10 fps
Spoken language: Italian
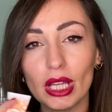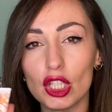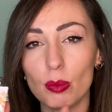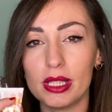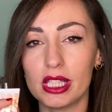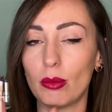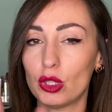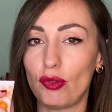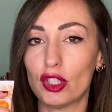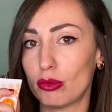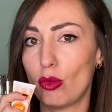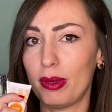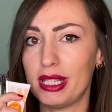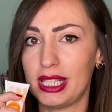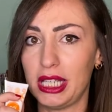ci pensiamo, ci facciamo un
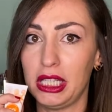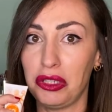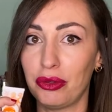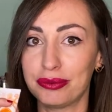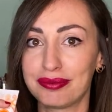pensierino.